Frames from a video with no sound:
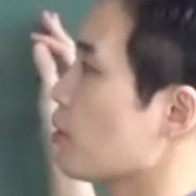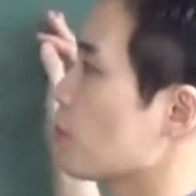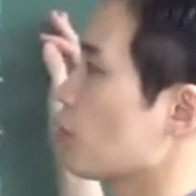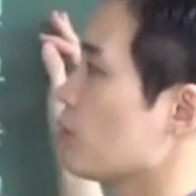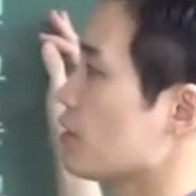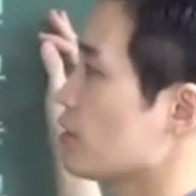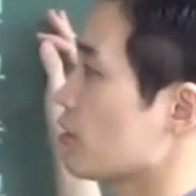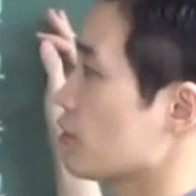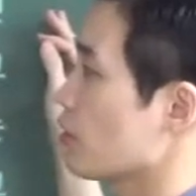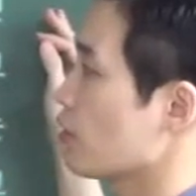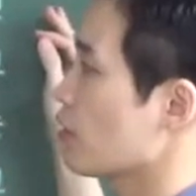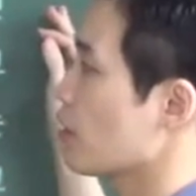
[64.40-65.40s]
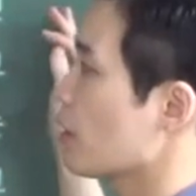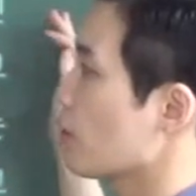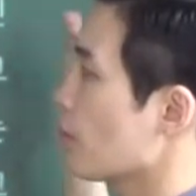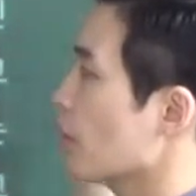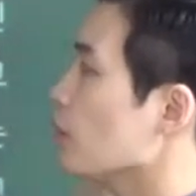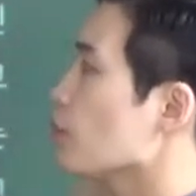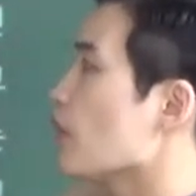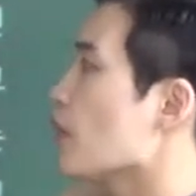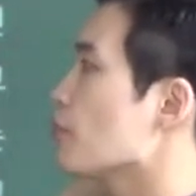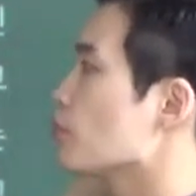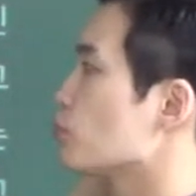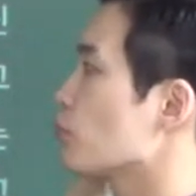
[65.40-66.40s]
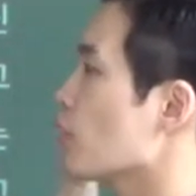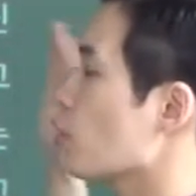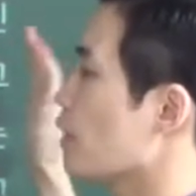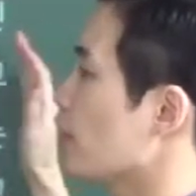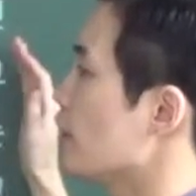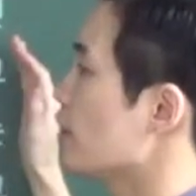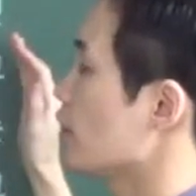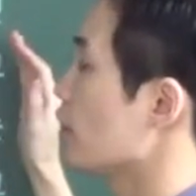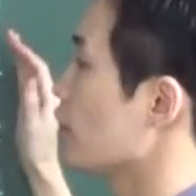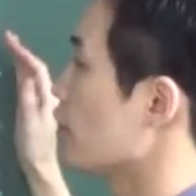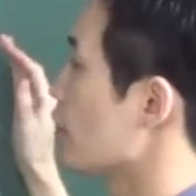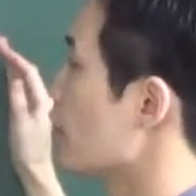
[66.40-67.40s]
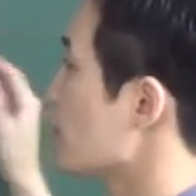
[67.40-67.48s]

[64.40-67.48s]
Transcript: 방법이 있었어. 판매 부서 관리자는